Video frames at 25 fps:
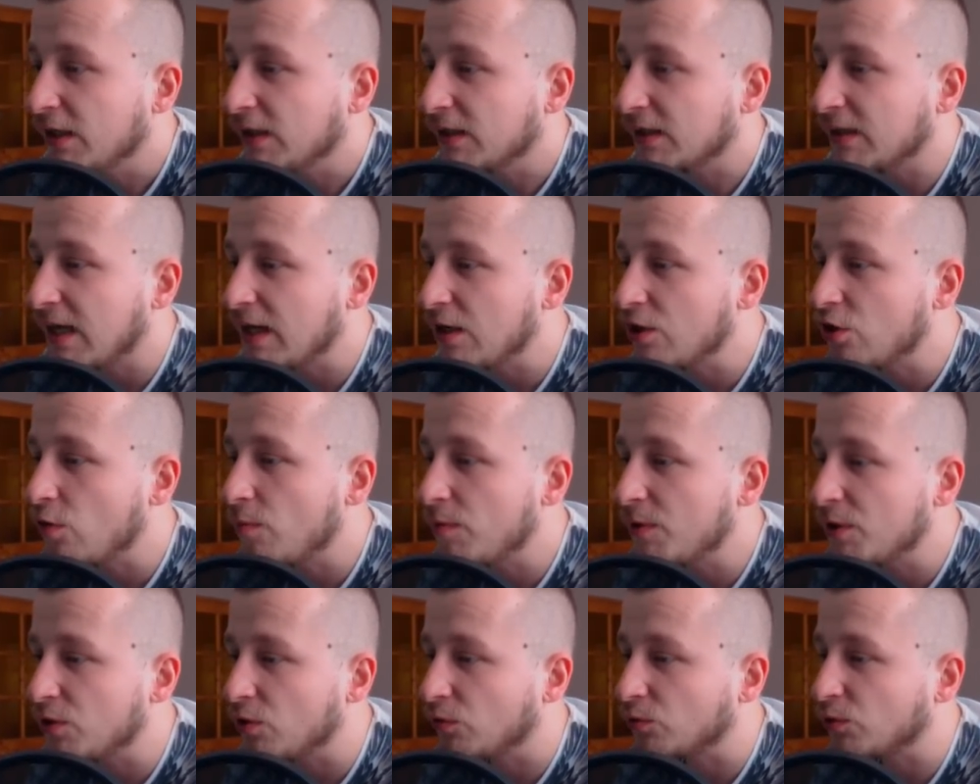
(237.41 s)
Gang
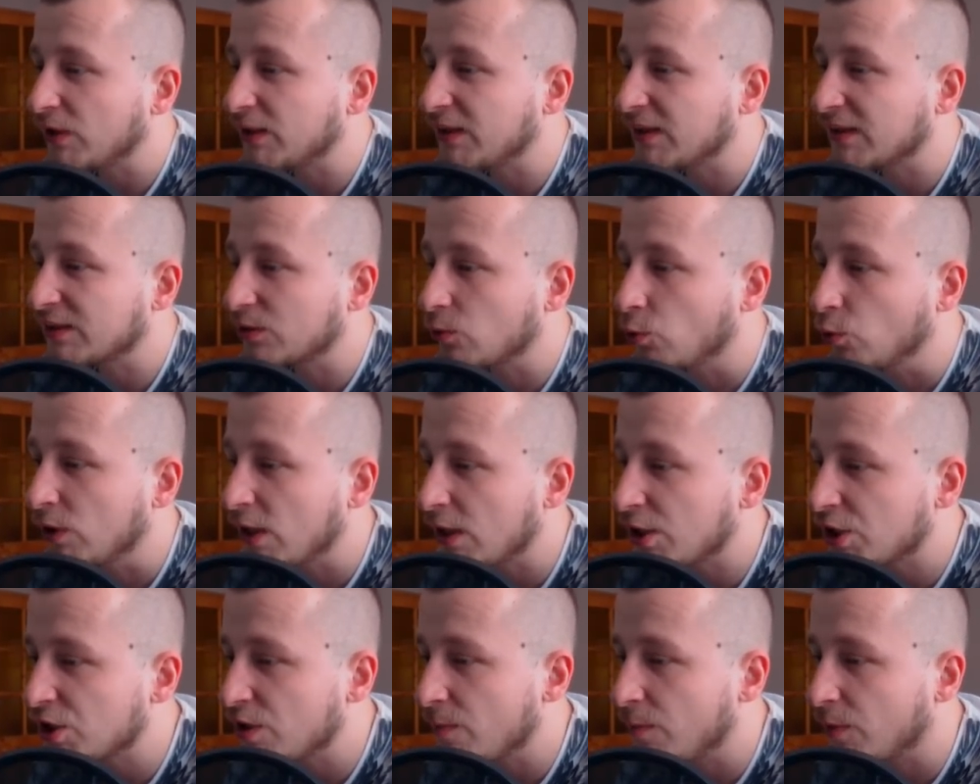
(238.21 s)
goblinów tutaj się
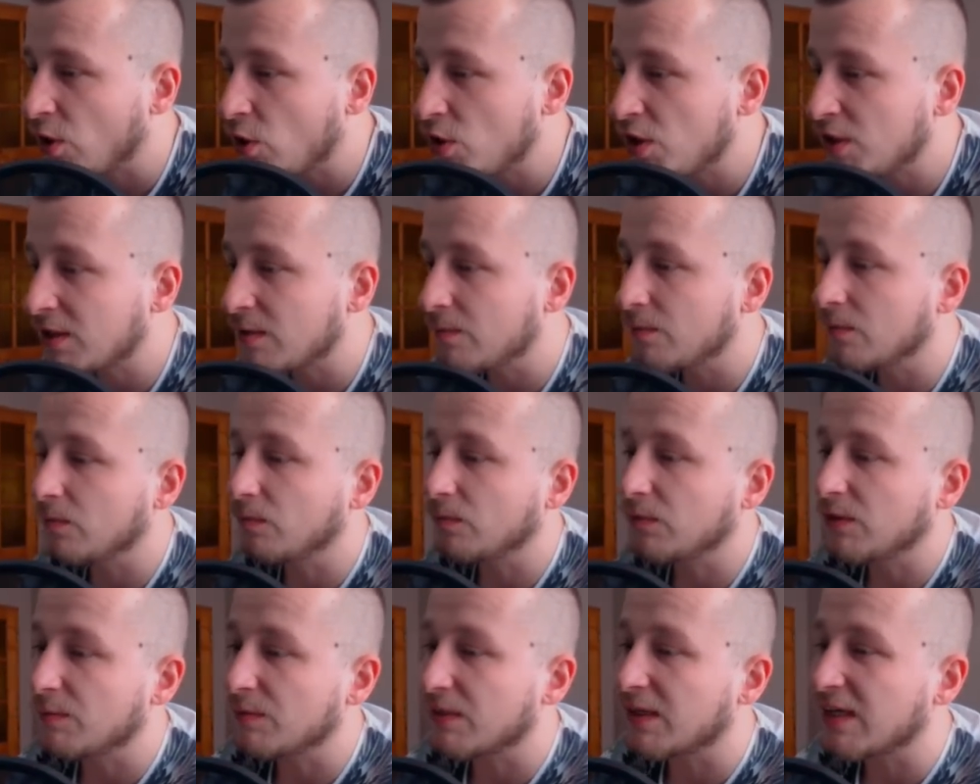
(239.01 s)
skutecznie broni
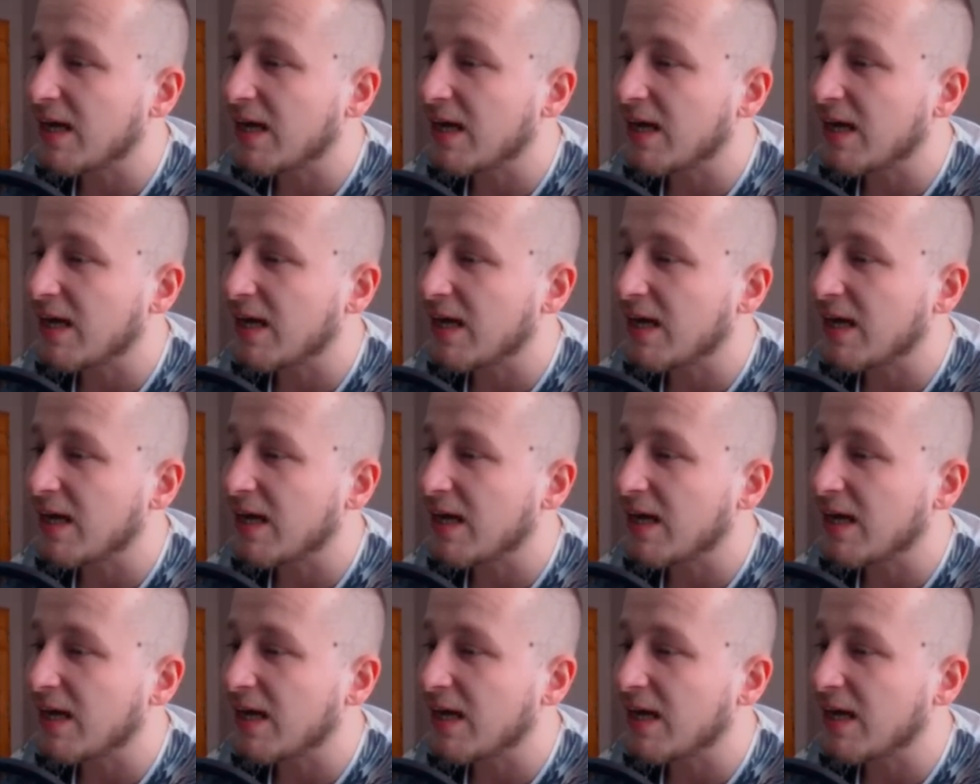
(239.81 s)
tym, tym